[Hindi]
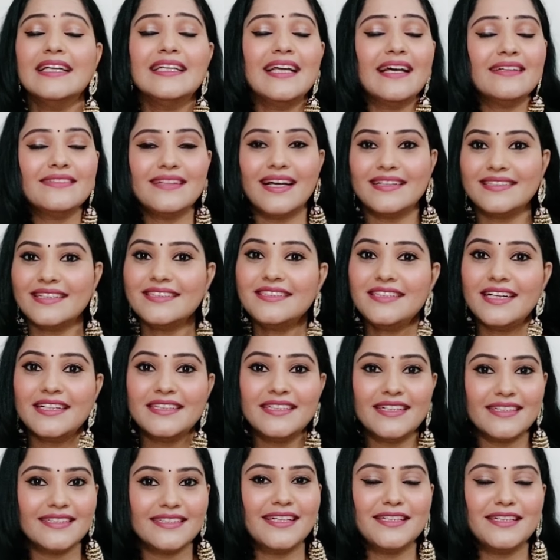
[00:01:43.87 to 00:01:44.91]
क्या ज्यादा
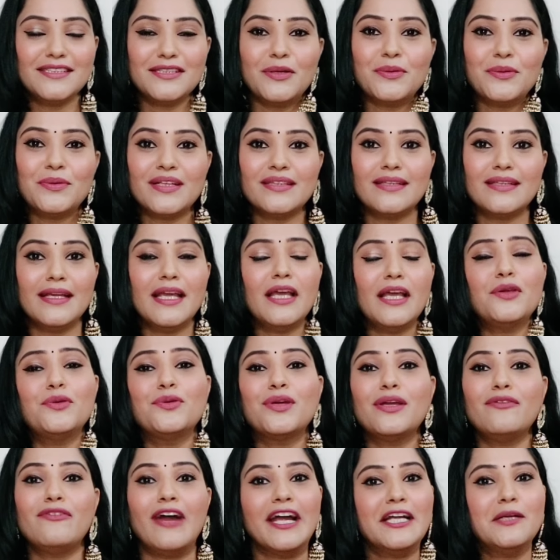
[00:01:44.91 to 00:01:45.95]
झंझट की जरूरत नहीं है
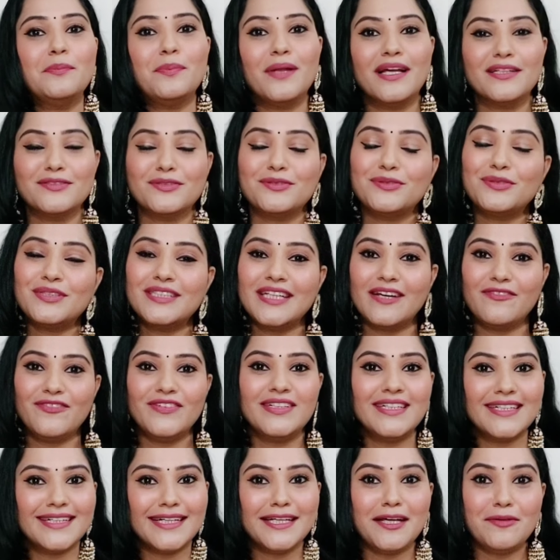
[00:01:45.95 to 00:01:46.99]
क्योंकि व्हाइट प्लाजो तो
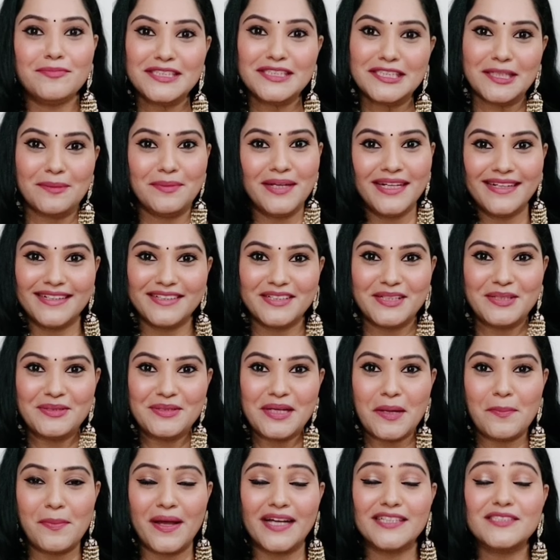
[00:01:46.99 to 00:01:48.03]
डेफिनेटली हम सभी लड़कियों
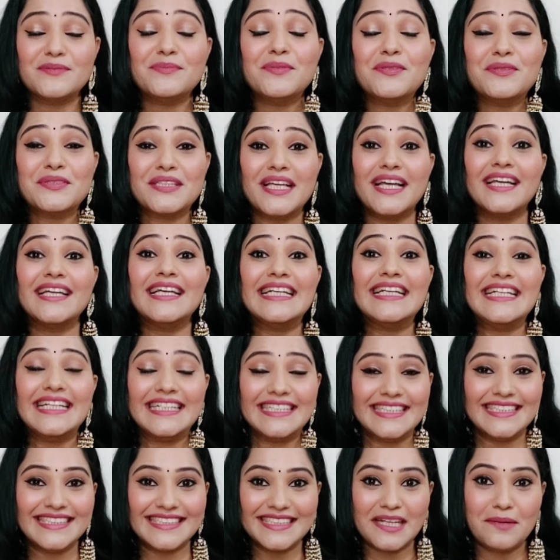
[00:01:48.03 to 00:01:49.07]
के पास में होता है या
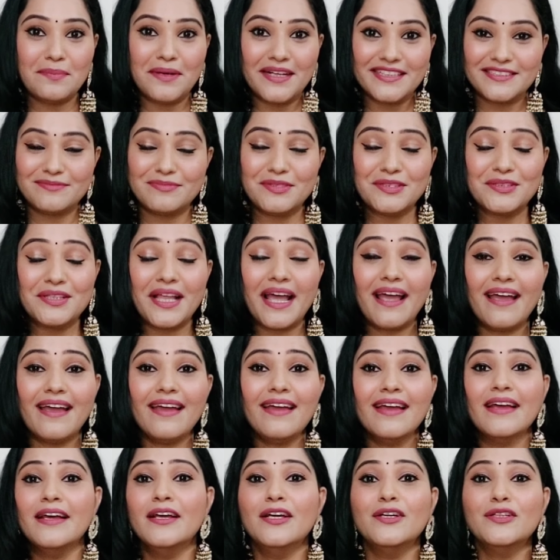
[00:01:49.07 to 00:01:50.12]
लेडीज के पास में होता है
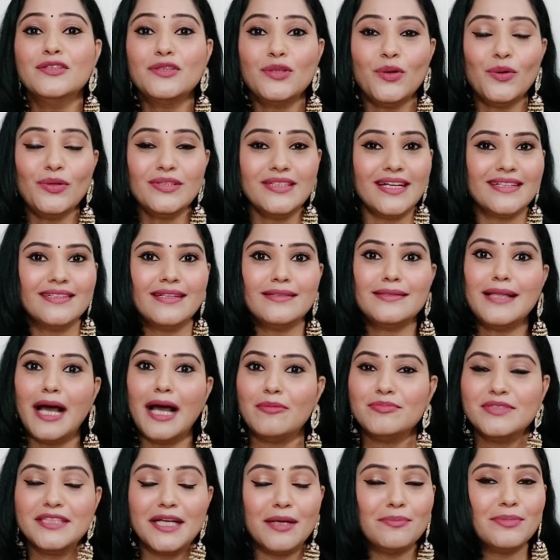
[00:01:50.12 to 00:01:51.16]
तो ज्यादा
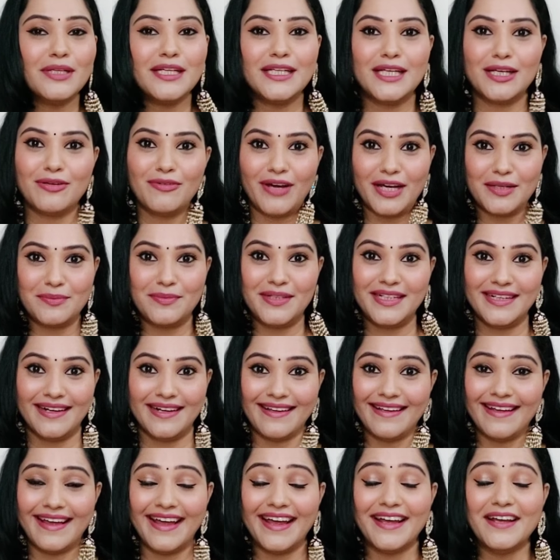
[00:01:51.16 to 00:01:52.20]
तामझाम की रिक्वायरमेंट
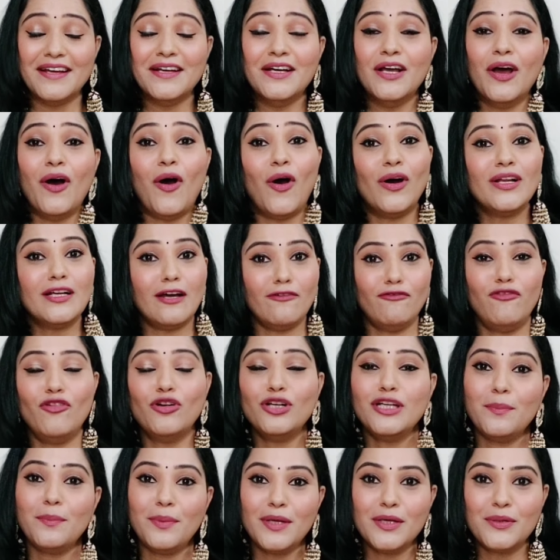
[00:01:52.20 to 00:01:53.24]
नहीं है और
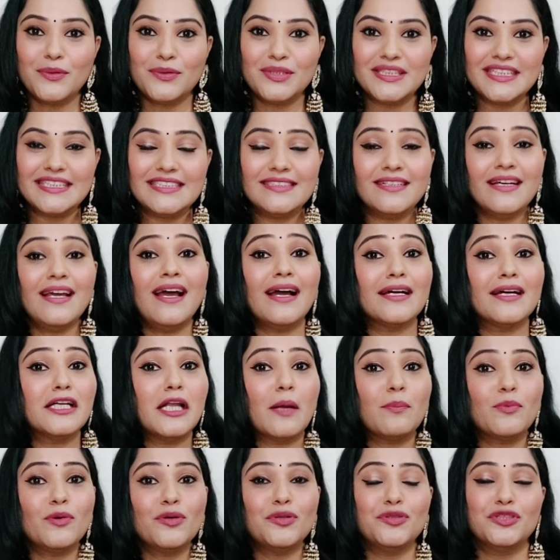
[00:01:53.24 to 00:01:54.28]
अफोर्डेबल कुर्तीज हैं अगर
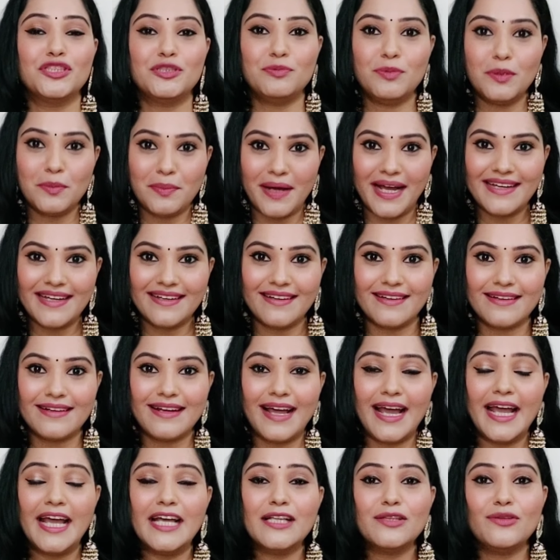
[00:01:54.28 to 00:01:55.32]
आपको कुछ भी बाय करना
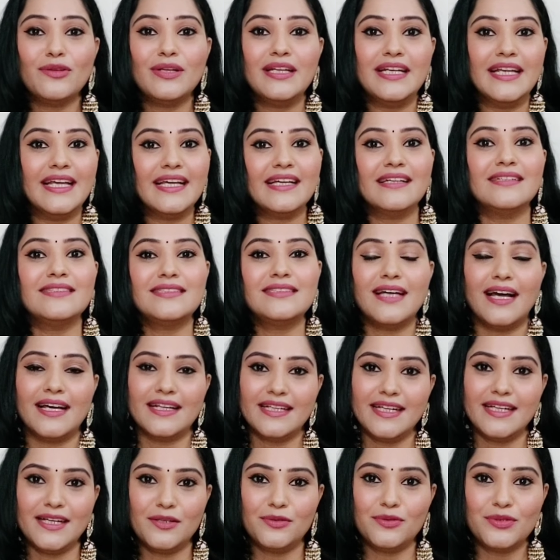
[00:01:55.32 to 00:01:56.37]
है तो लिंक
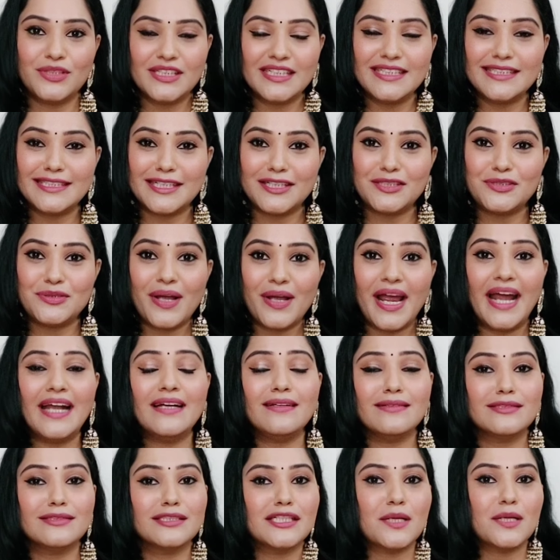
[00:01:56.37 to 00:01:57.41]
सारी कुर्तीज के जो है
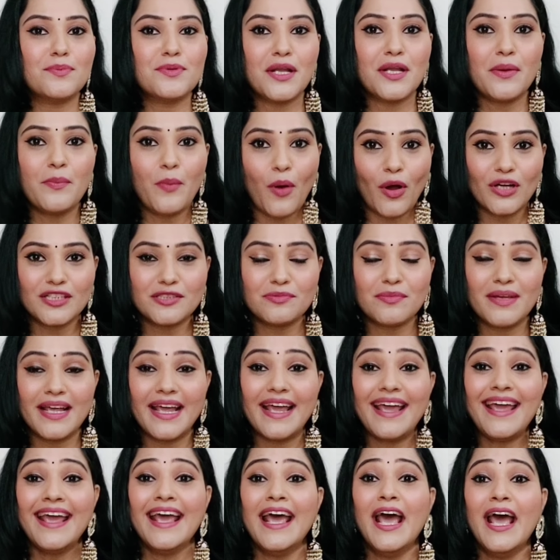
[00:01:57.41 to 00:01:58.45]
डिस्क्रिप्शन बॉक्स में
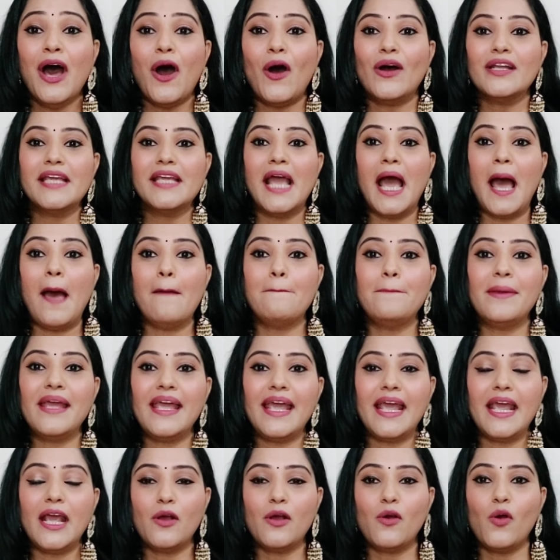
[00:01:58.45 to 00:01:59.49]
है और यहाँ पे
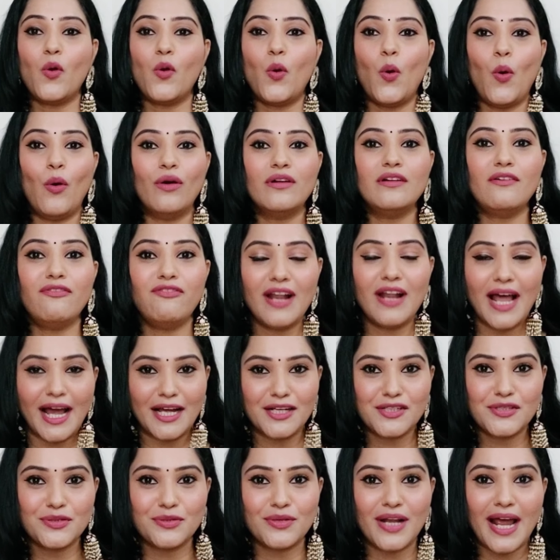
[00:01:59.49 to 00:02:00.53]
एक कोड
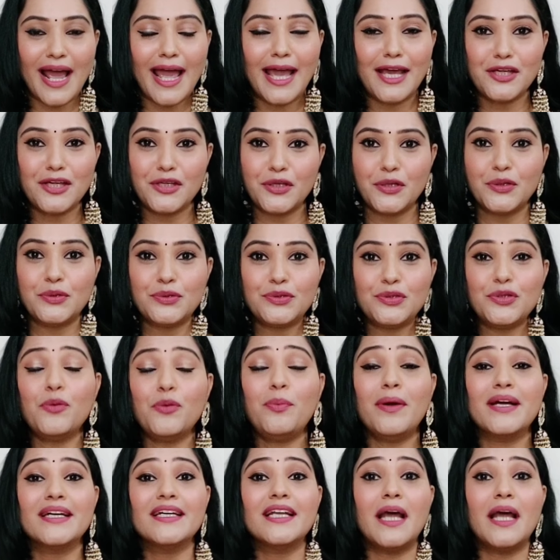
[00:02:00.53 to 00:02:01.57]
फ्लैश हो रहा है यूट्यूब अगर